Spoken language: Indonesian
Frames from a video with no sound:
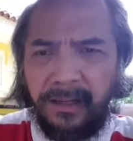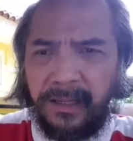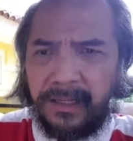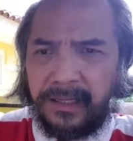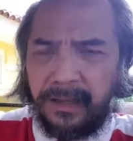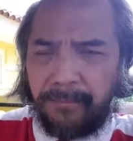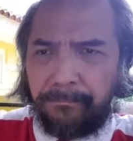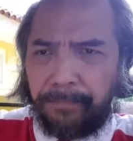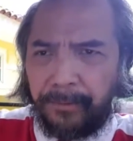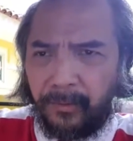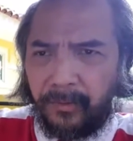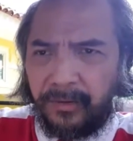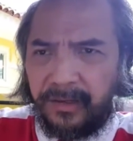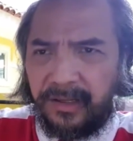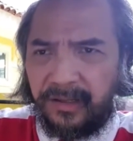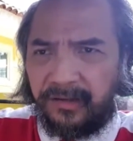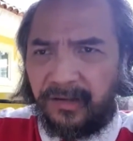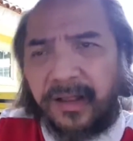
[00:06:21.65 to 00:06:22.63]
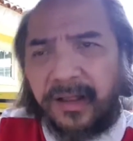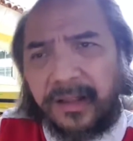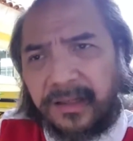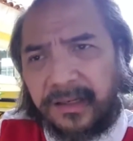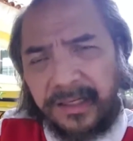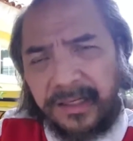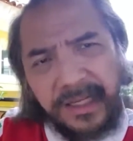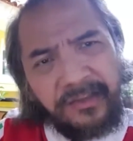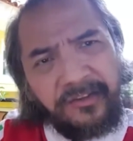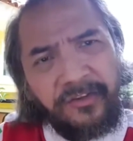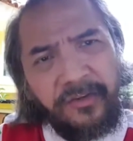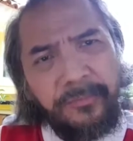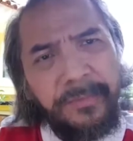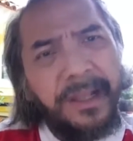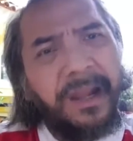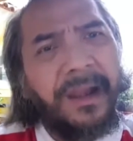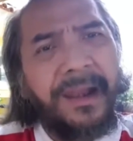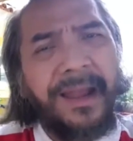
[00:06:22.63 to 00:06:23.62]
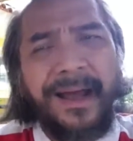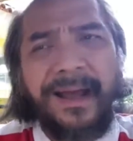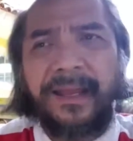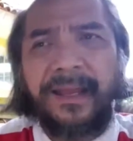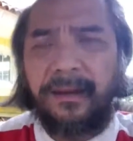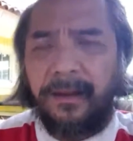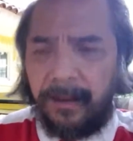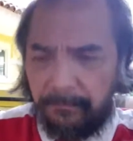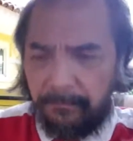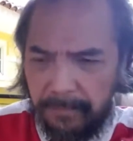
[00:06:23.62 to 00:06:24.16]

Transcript: yang perlu di needs to be aligned